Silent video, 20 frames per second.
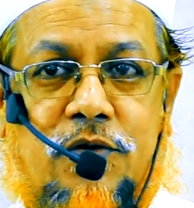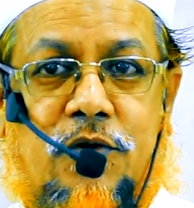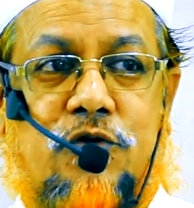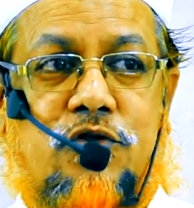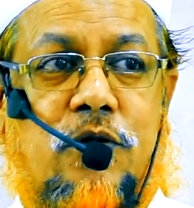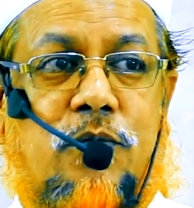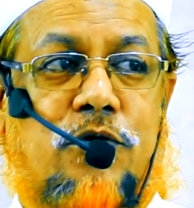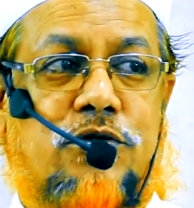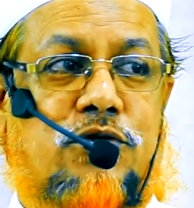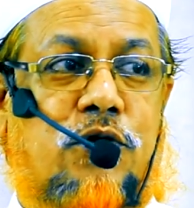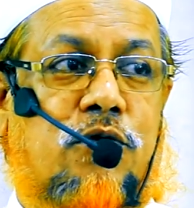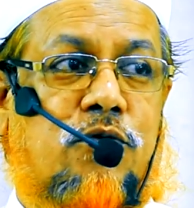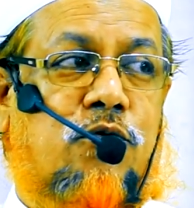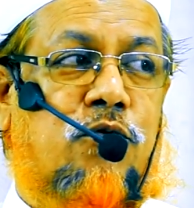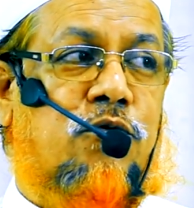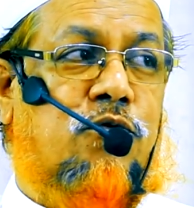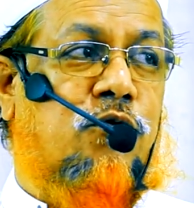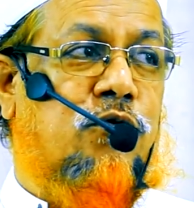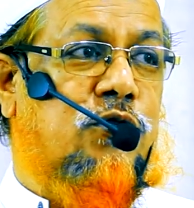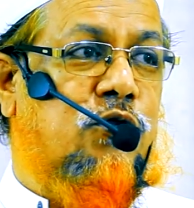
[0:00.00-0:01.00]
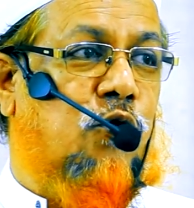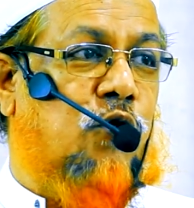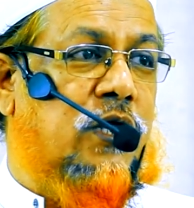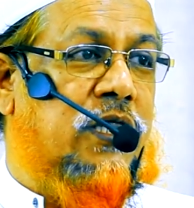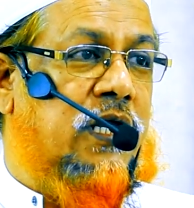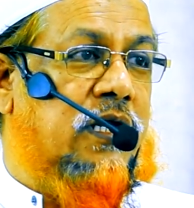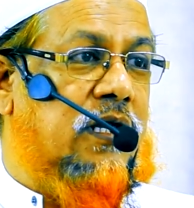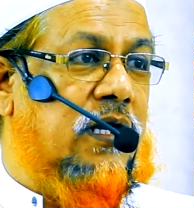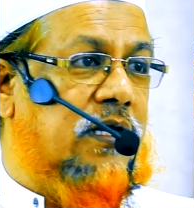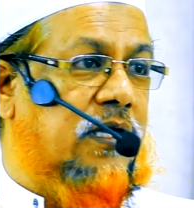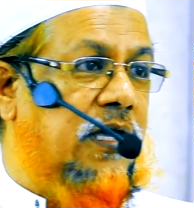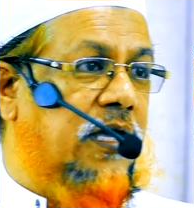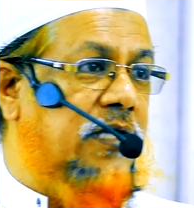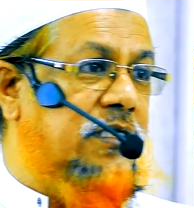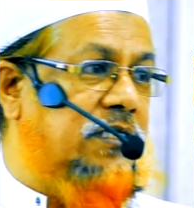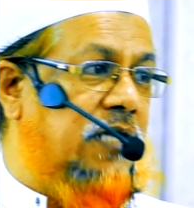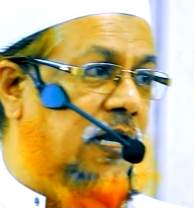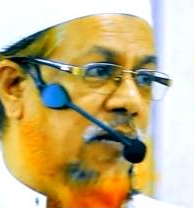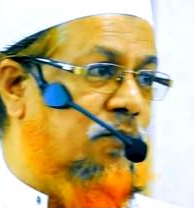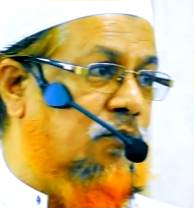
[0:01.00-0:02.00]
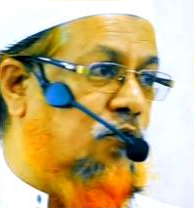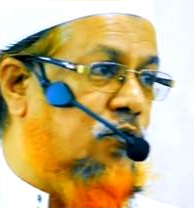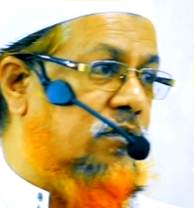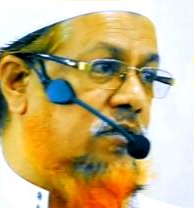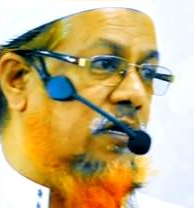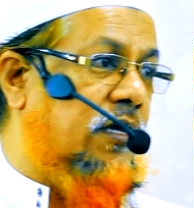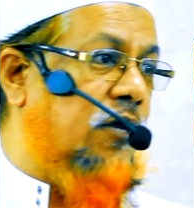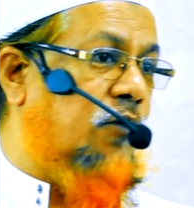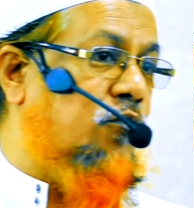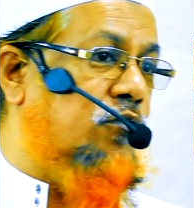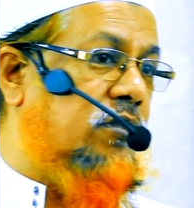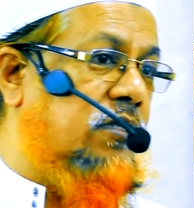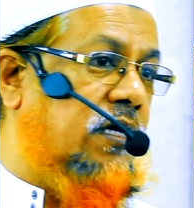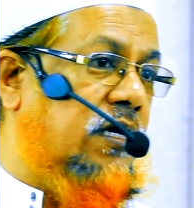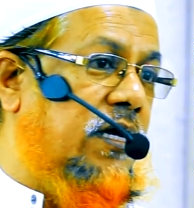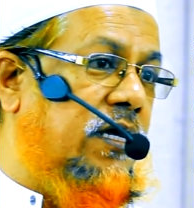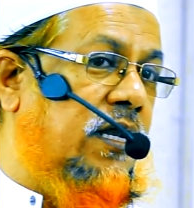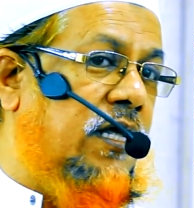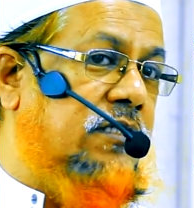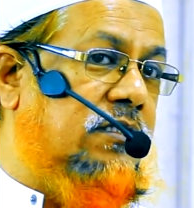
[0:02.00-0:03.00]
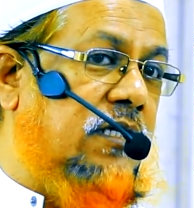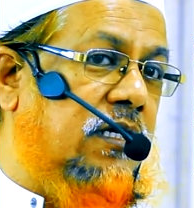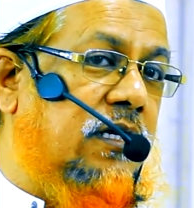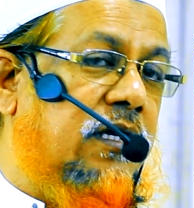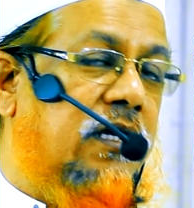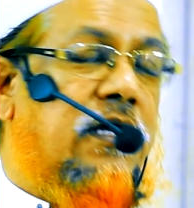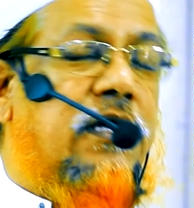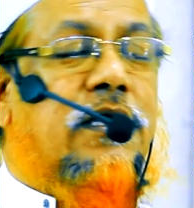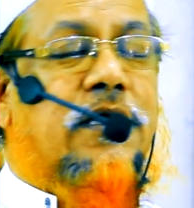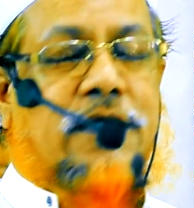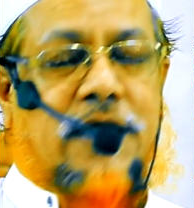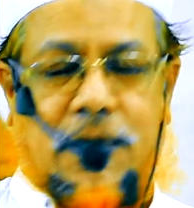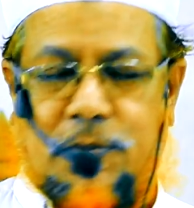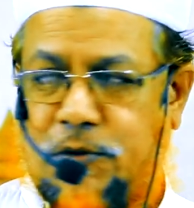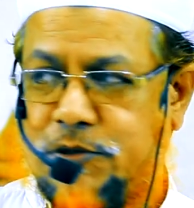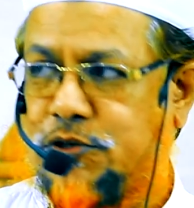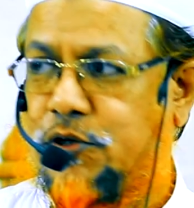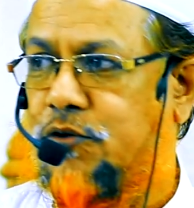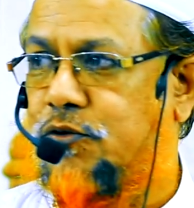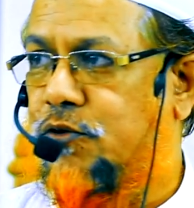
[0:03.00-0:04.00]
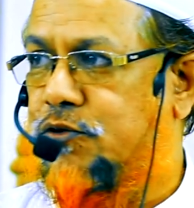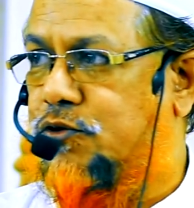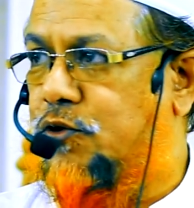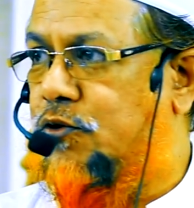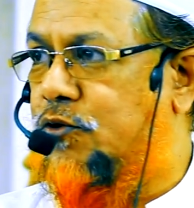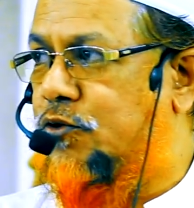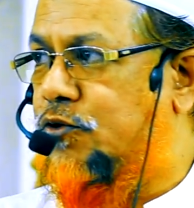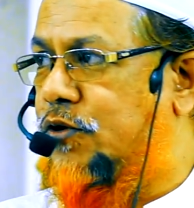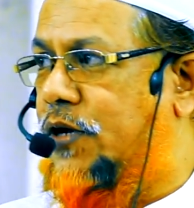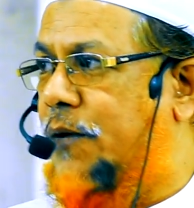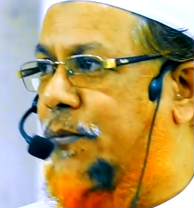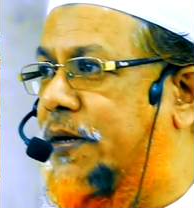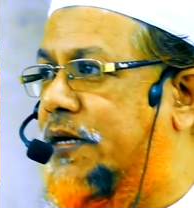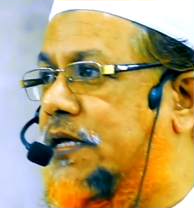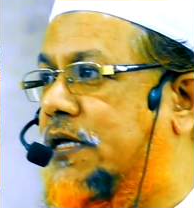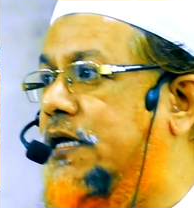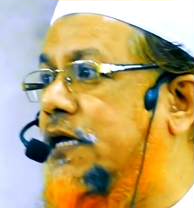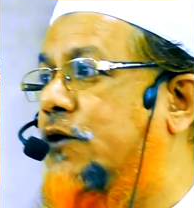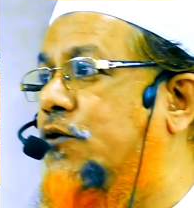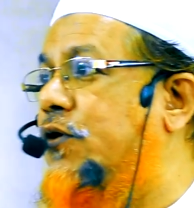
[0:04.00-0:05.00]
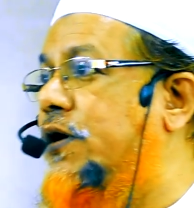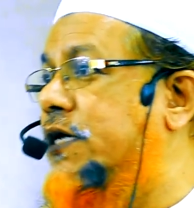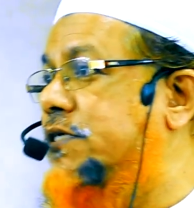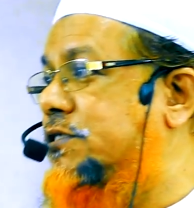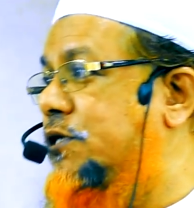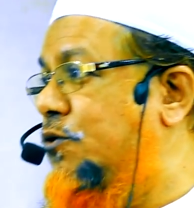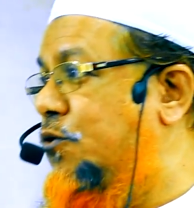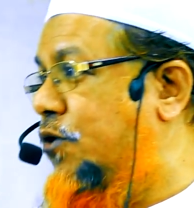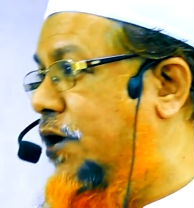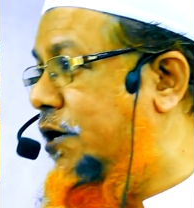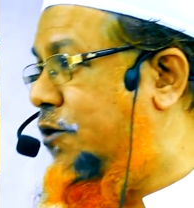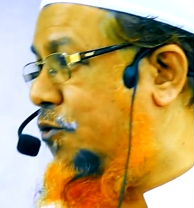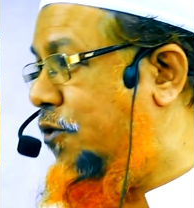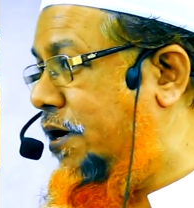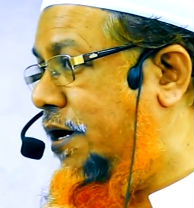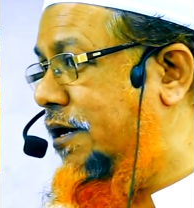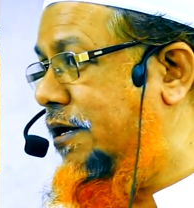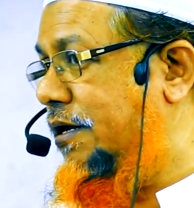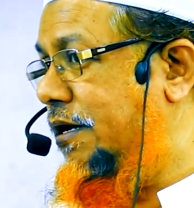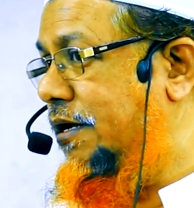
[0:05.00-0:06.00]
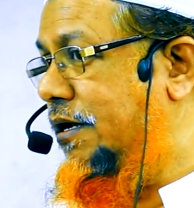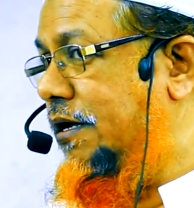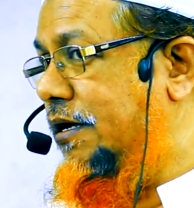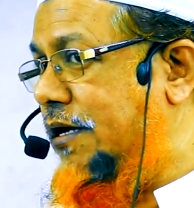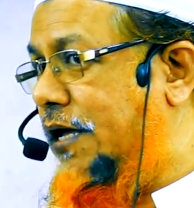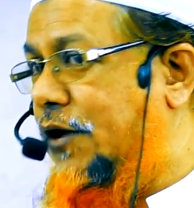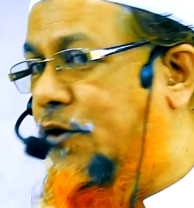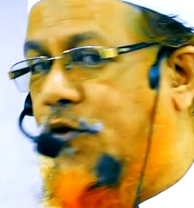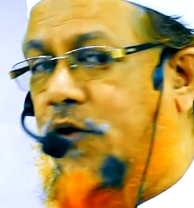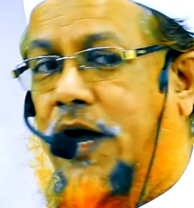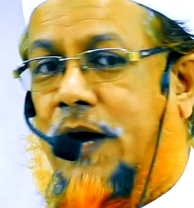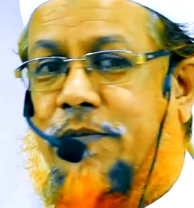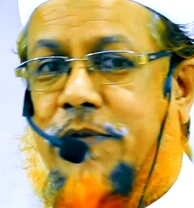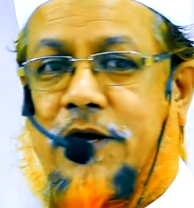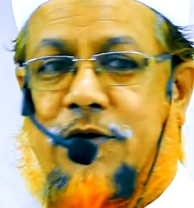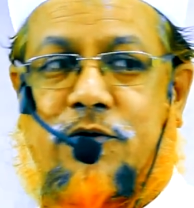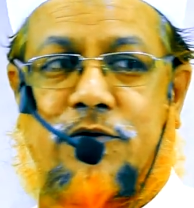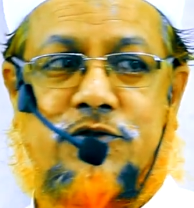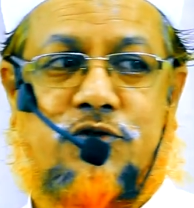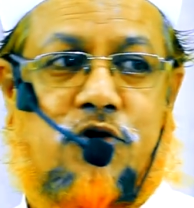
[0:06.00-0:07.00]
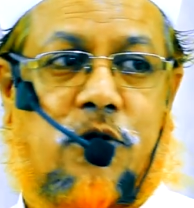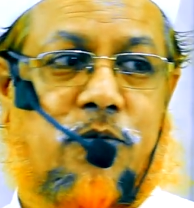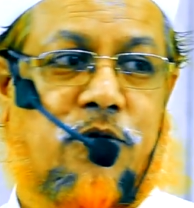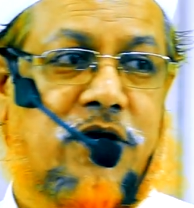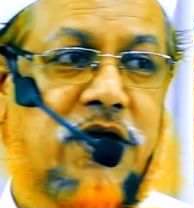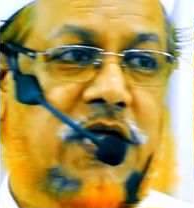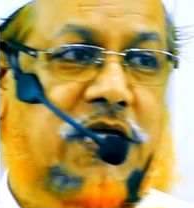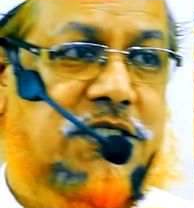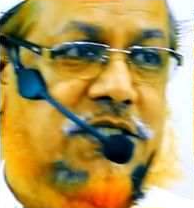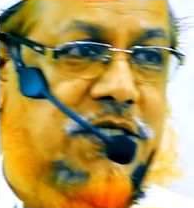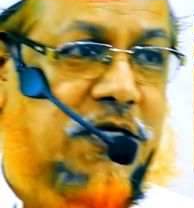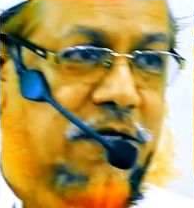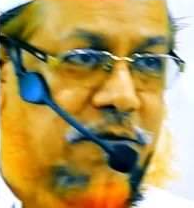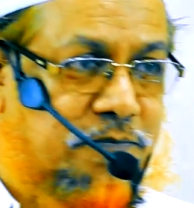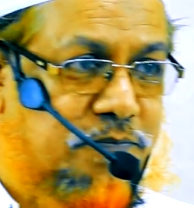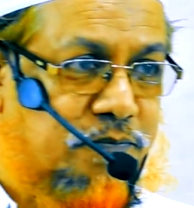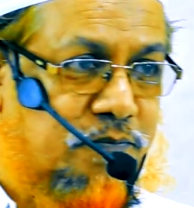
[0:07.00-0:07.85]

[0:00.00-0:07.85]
গত বছর কোন কোন দোকানেরটা খেয়েছিলাম কোথেকে কোথেকে এনেছি এবছর নতুন নতুন আবার কি হয়েছে দোকান টোকান এগুলো আমরা খোঁজখবর নিচ্ছি